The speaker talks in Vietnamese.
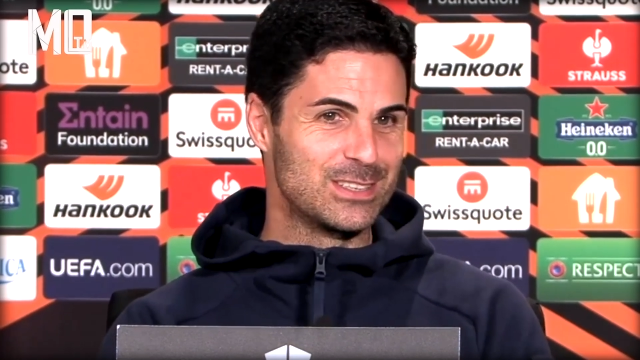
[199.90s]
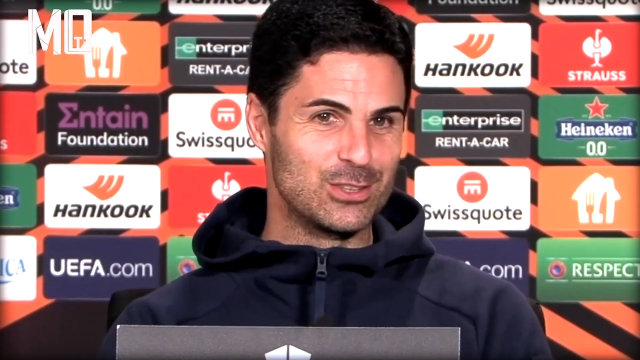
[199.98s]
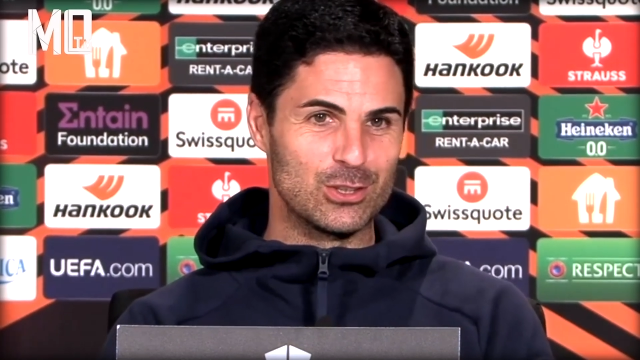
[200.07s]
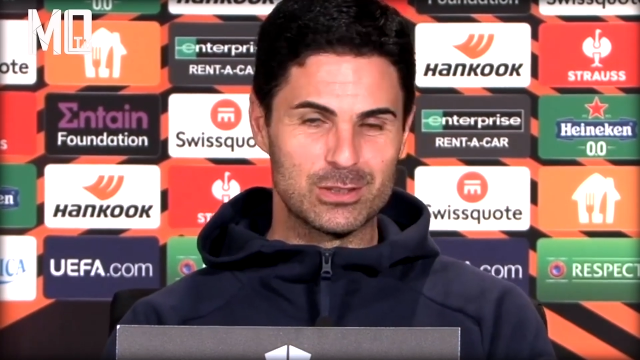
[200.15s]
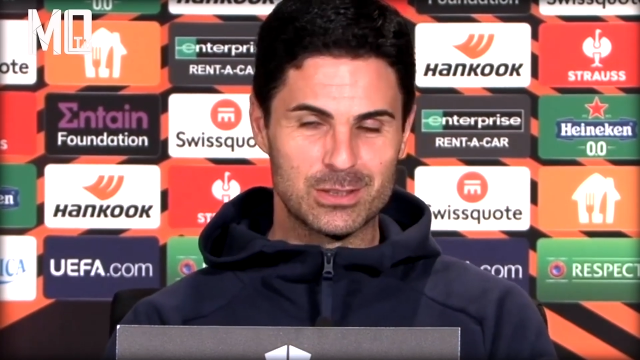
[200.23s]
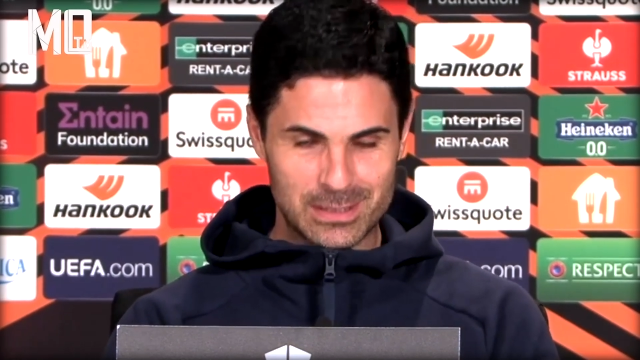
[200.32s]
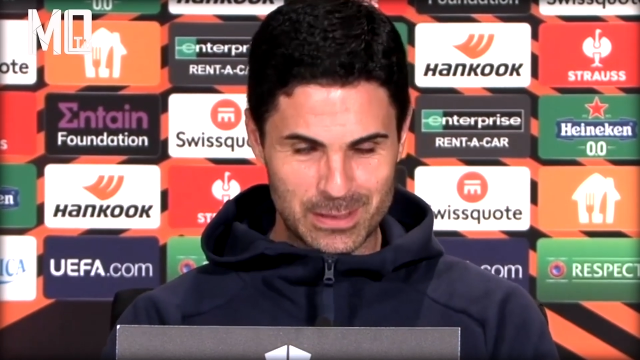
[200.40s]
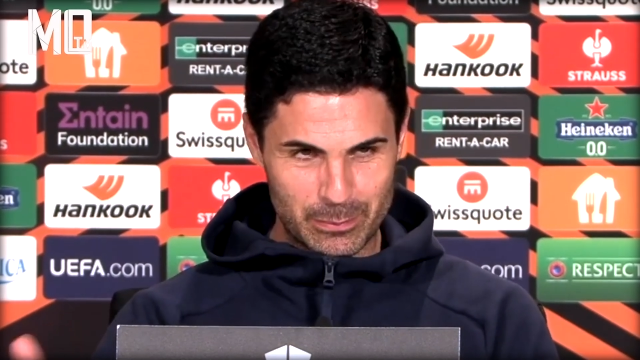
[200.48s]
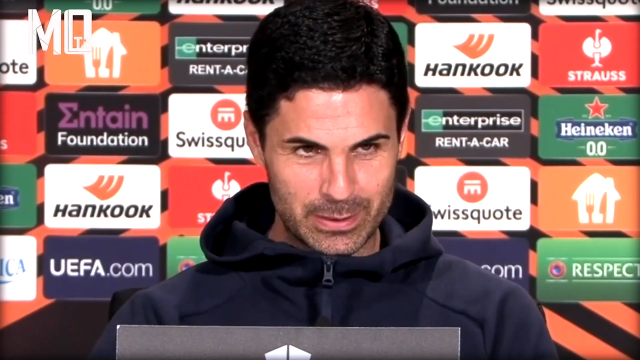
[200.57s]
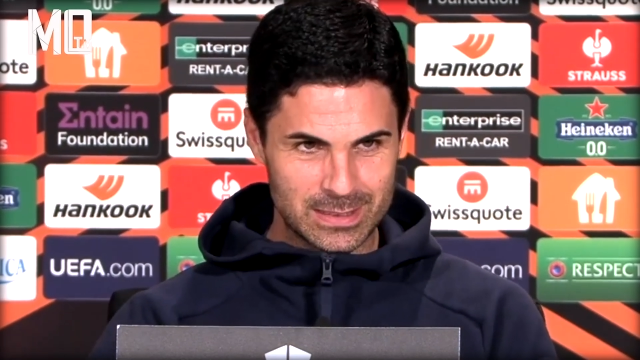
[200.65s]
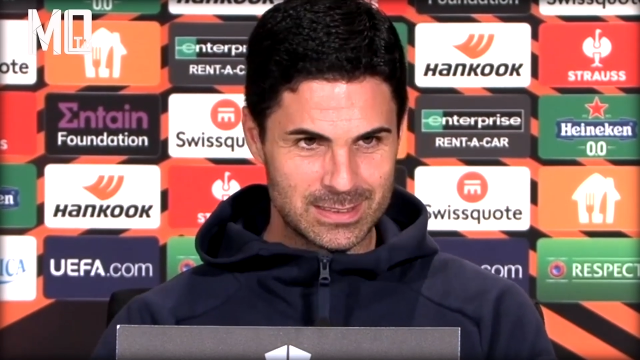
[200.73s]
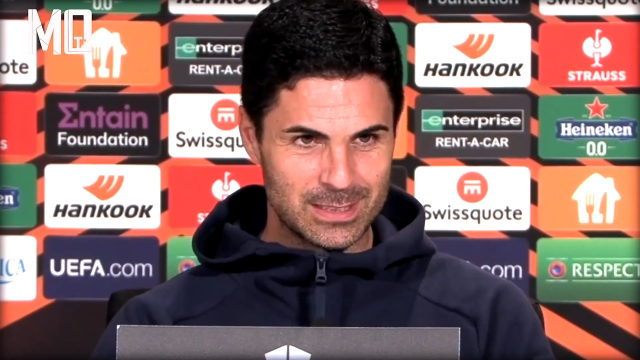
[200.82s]
Chúng tôi phải có
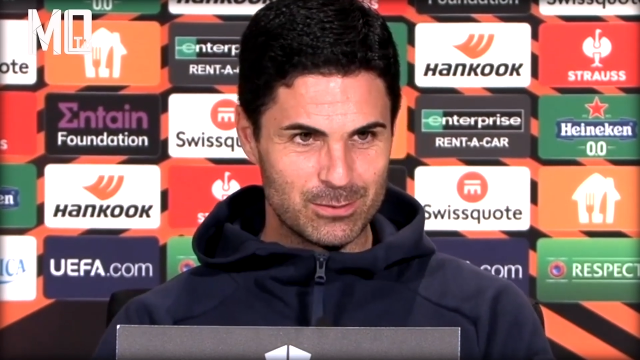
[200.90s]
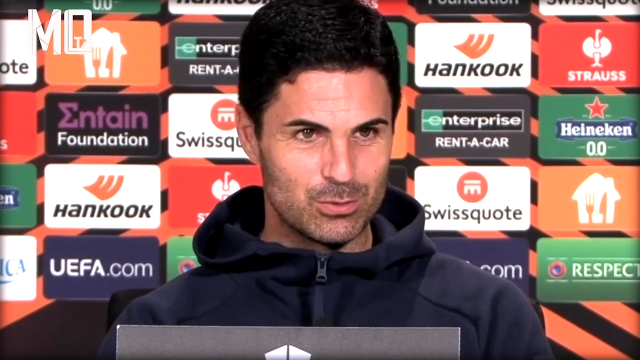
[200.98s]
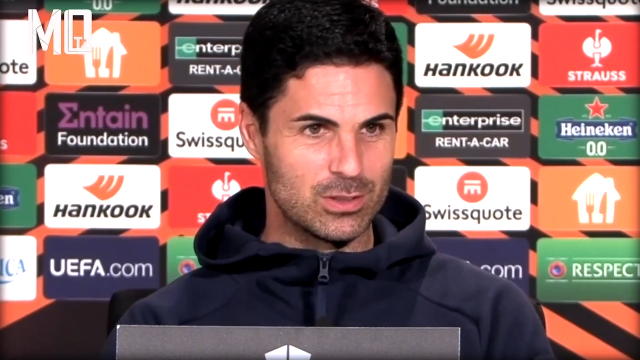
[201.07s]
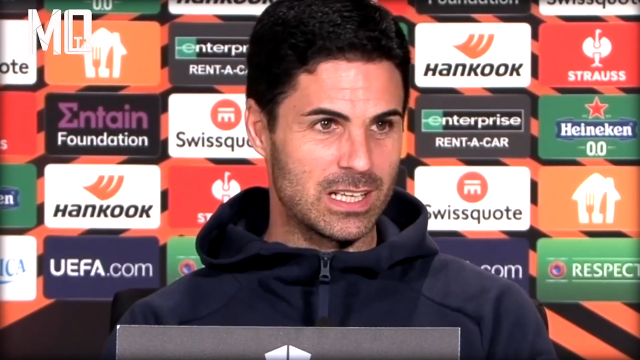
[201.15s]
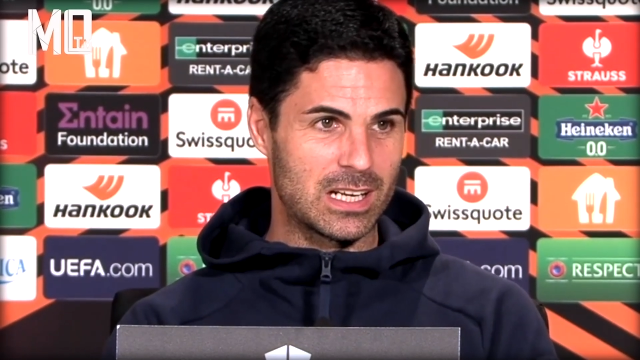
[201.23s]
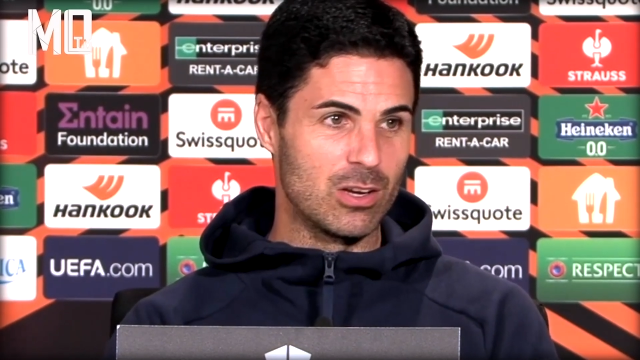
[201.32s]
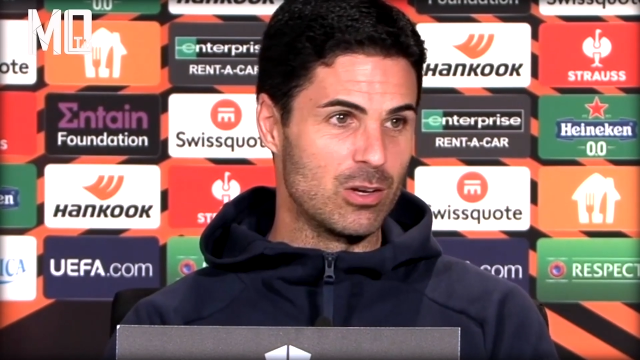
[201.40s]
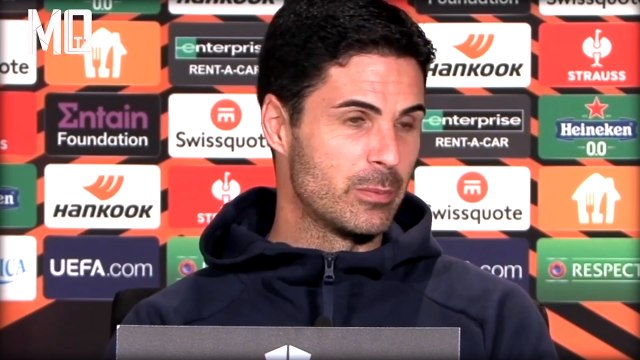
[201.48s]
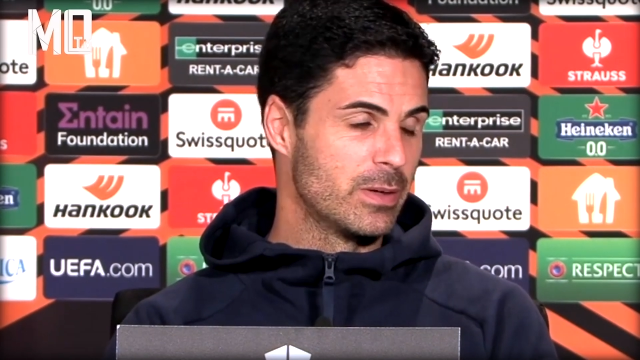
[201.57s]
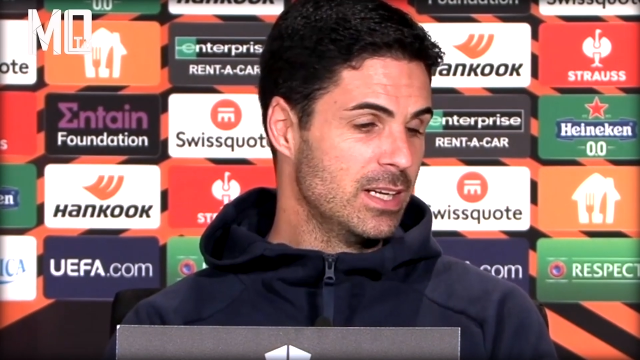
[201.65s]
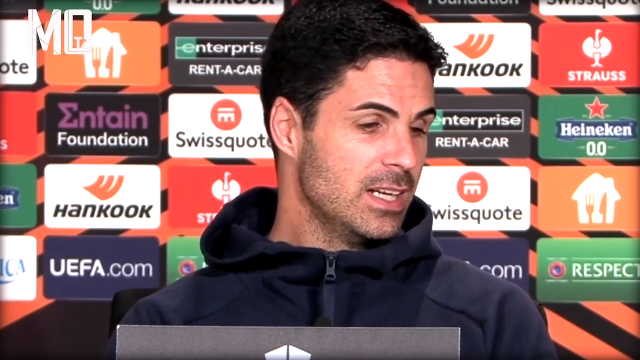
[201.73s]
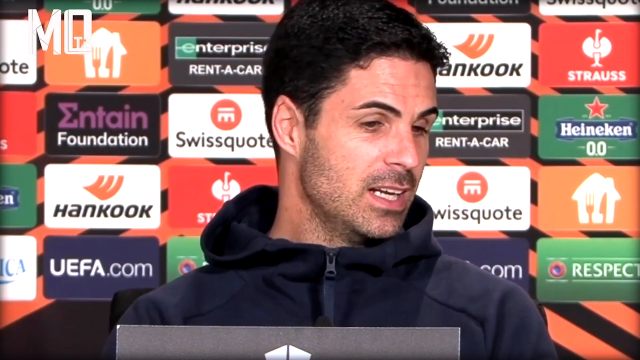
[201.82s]
được sự cân bằng,
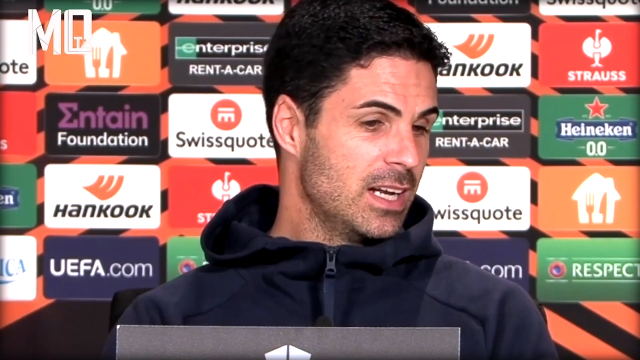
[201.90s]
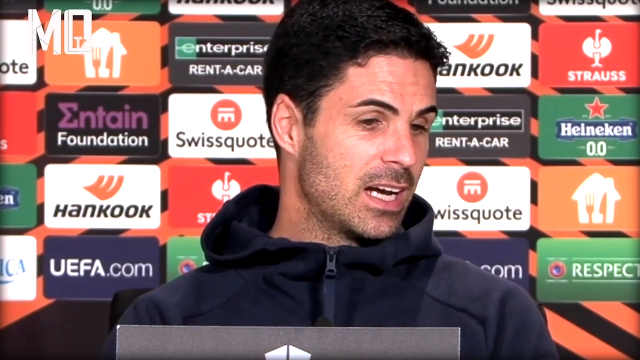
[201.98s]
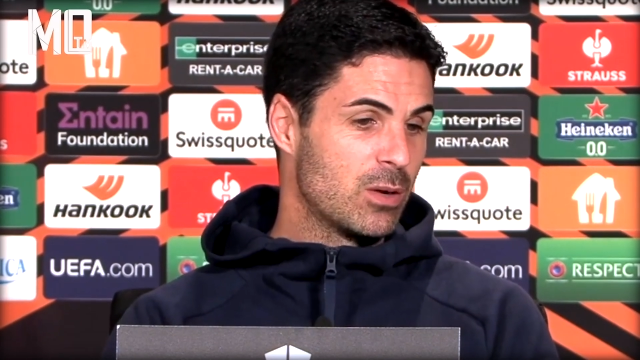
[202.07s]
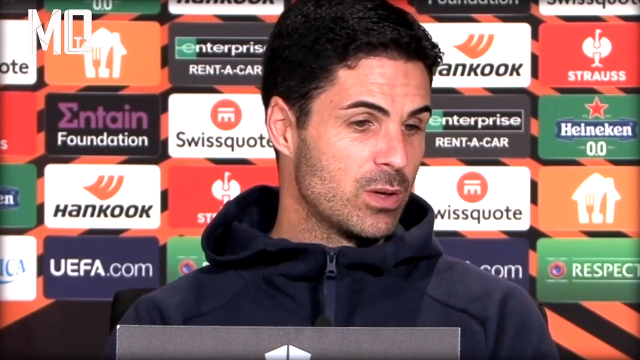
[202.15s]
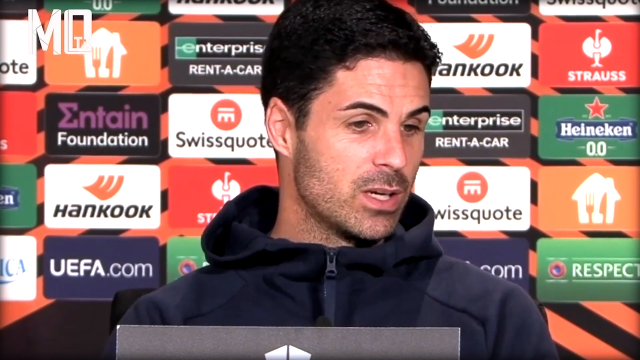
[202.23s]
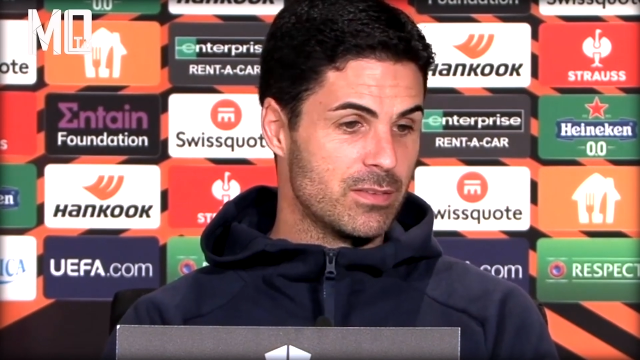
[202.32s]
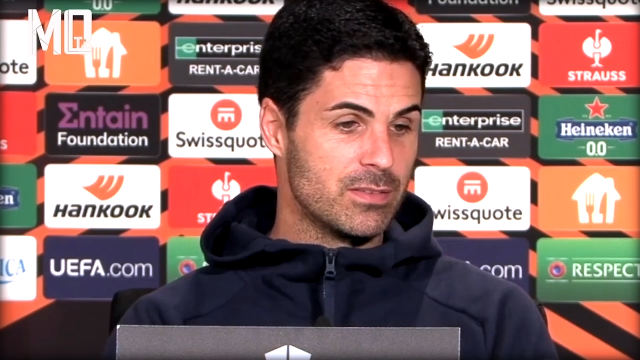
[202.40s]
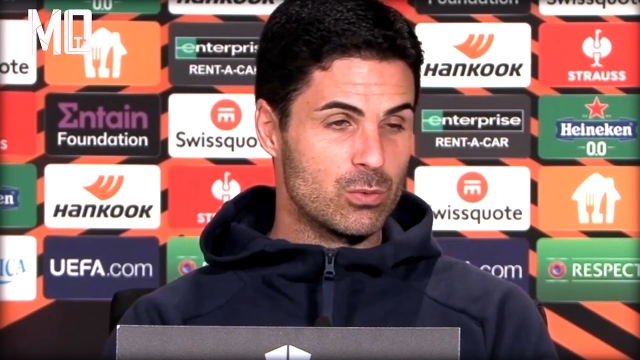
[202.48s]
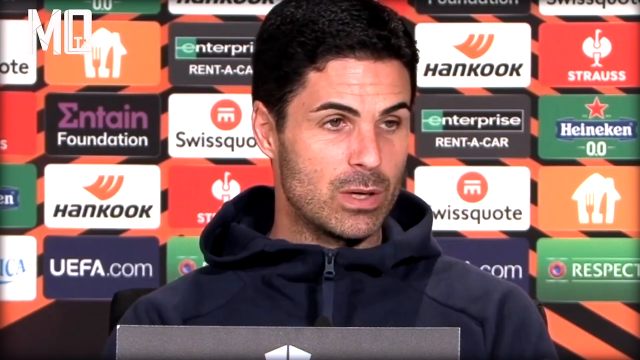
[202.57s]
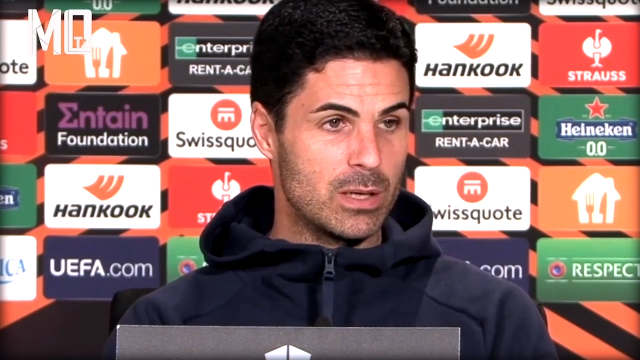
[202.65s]
không phải chỉ với Edu